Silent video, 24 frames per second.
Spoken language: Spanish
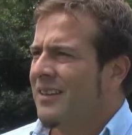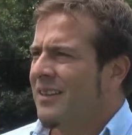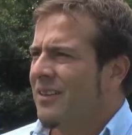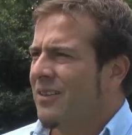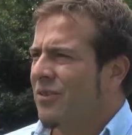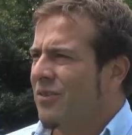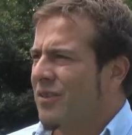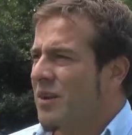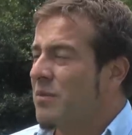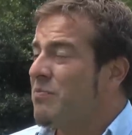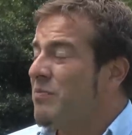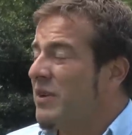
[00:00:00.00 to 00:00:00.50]

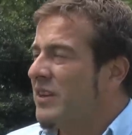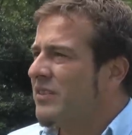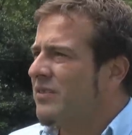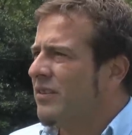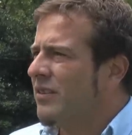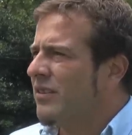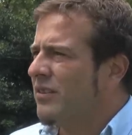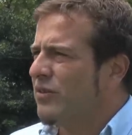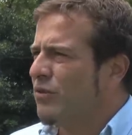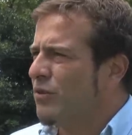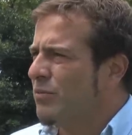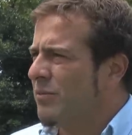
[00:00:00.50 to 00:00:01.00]
con
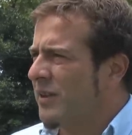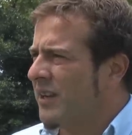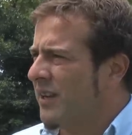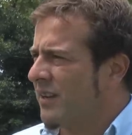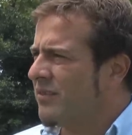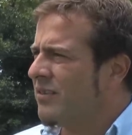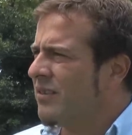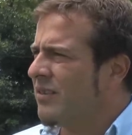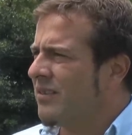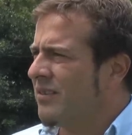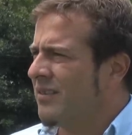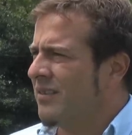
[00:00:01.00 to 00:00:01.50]
espacios de
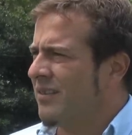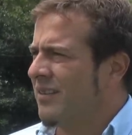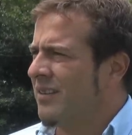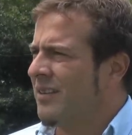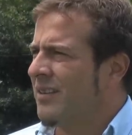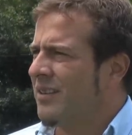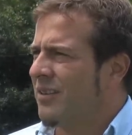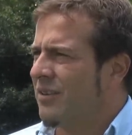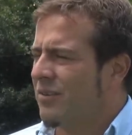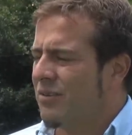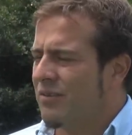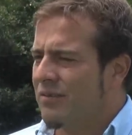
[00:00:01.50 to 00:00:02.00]
superación,
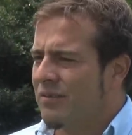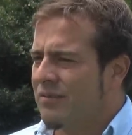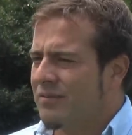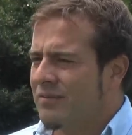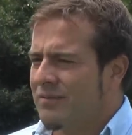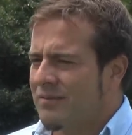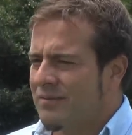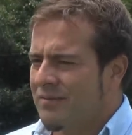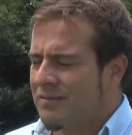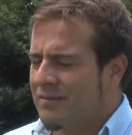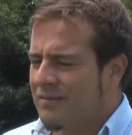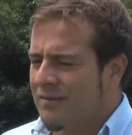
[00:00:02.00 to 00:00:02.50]

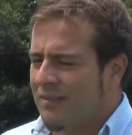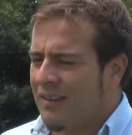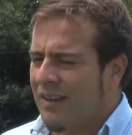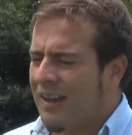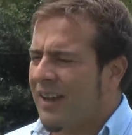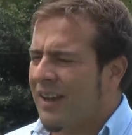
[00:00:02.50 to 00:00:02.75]
con